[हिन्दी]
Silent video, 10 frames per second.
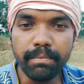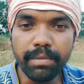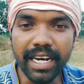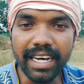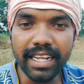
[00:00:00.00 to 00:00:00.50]

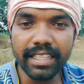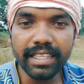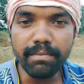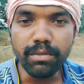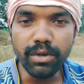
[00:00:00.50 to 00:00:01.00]
भारत
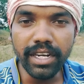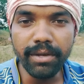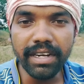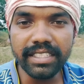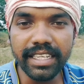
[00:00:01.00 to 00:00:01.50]
ता मूल
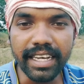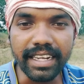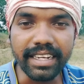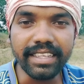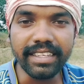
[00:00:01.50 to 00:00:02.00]
निवासी
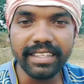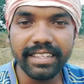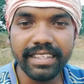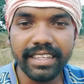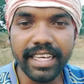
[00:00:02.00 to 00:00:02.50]
आला रही
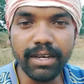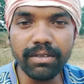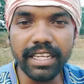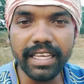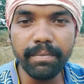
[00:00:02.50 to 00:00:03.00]
एक और
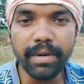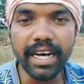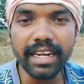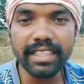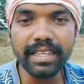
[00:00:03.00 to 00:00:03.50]
तर की
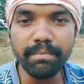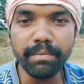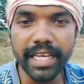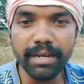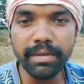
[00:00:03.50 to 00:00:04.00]
भारत ता
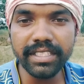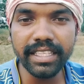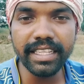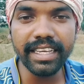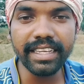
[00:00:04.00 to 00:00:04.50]
मेन
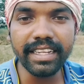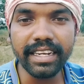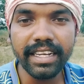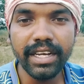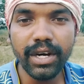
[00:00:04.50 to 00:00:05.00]
बसिंदा
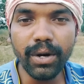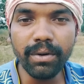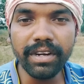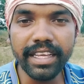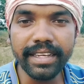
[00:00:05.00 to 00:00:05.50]
हिकनार
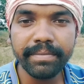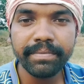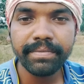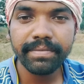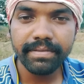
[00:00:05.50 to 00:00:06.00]
और ने
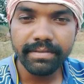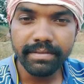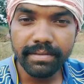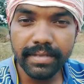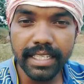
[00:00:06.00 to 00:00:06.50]

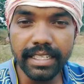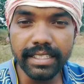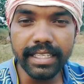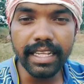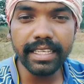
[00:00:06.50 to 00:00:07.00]

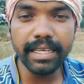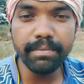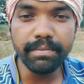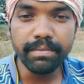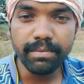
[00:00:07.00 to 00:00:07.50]
इस्ता की
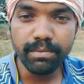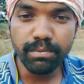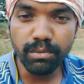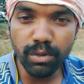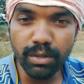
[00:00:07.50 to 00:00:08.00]

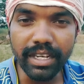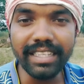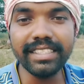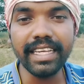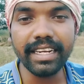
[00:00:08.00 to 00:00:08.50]
मूलतः
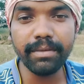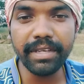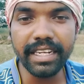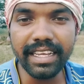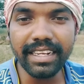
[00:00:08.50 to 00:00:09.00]
इस्तार की
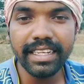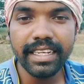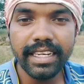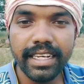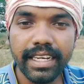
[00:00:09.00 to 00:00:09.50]
हिकनार
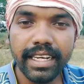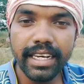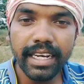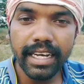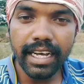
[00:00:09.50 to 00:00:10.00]

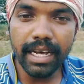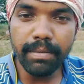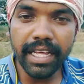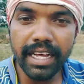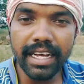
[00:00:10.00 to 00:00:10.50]

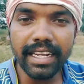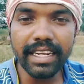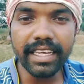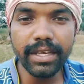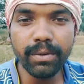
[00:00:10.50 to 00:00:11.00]
आबड़ा
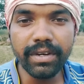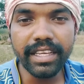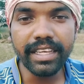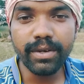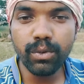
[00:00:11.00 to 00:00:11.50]
आलार गही
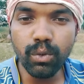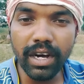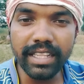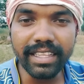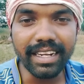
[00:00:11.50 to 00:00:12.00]
उनटे
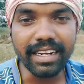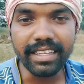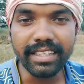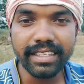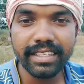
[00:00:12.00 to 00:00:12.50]
कुहा दल रही